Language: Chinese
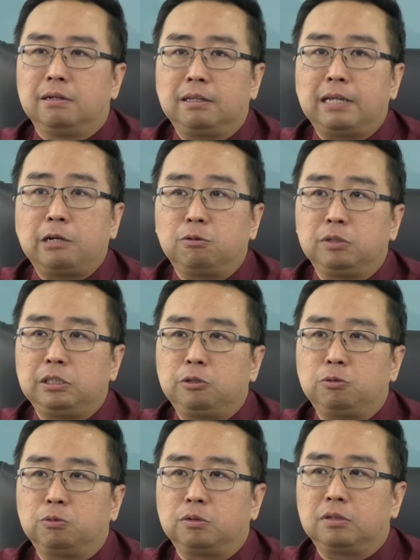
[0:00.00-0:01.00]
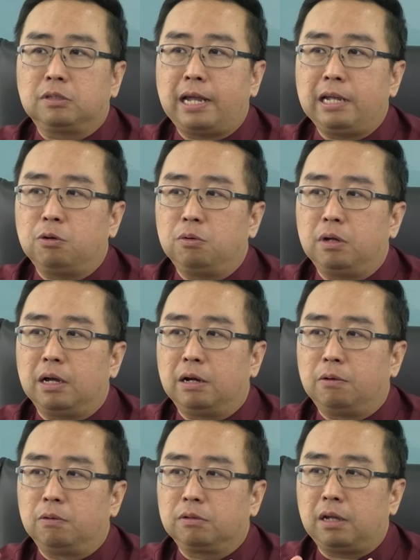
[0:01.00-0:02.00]
那太空技术，太空
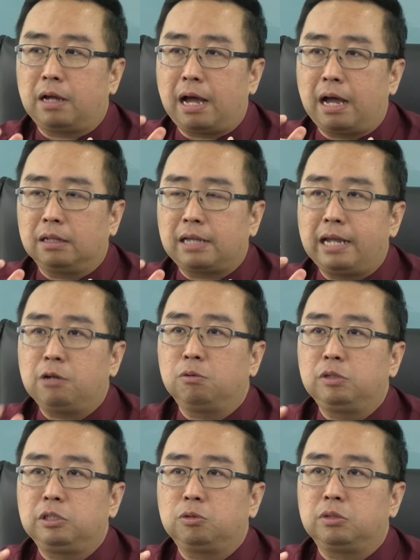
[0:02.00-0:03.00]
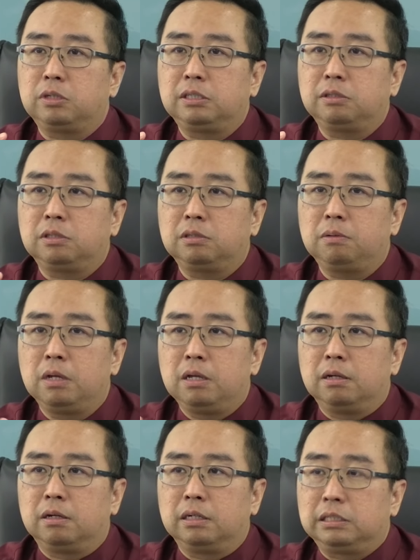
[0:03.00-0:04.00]
啊，太空技术呢？就是
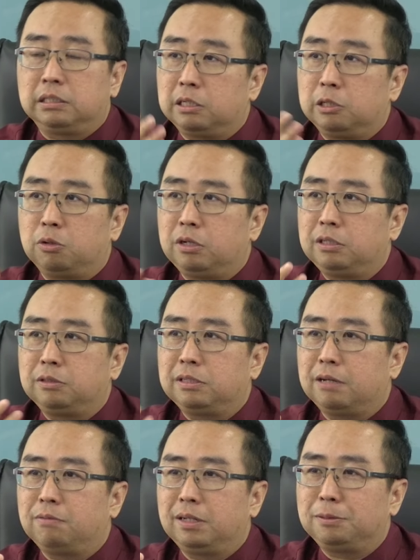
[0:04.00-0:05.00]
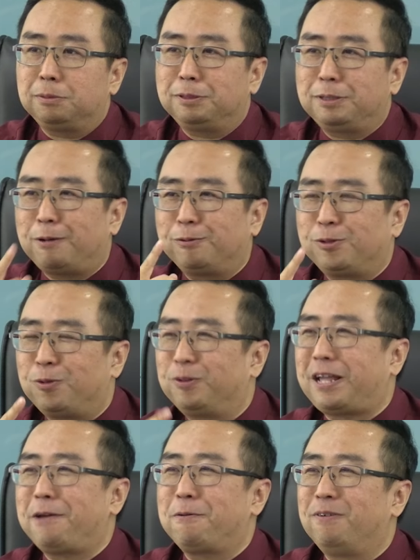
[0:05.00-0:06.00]
呃，其实很多人就在问，就是要送
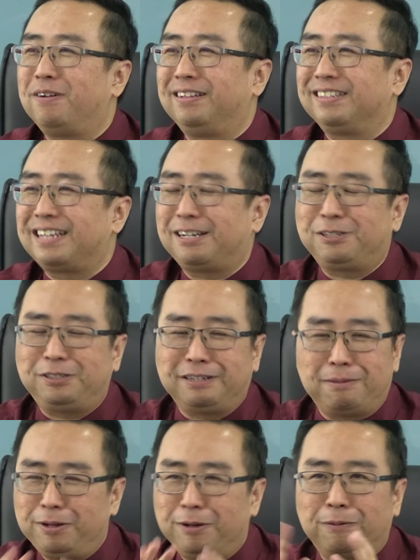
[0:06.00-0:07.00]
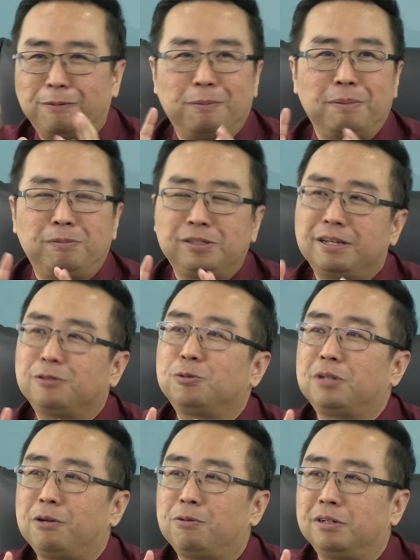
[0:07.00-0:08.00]
太空人上去啊？没有，我们不是要送
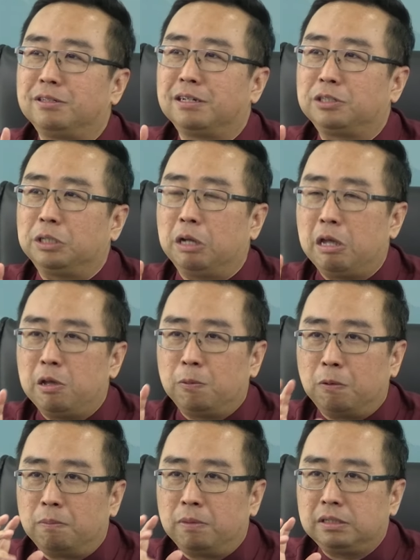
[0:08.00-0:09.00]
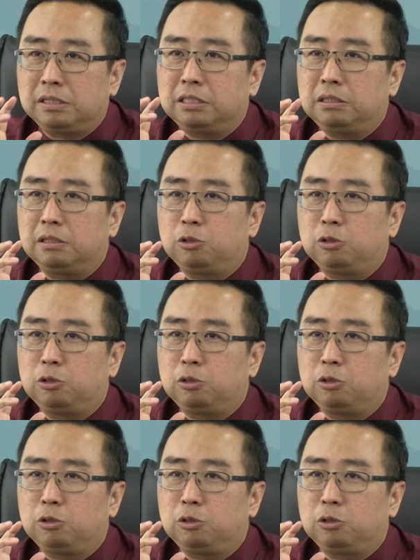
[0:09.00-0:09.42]
太空人上去，我们是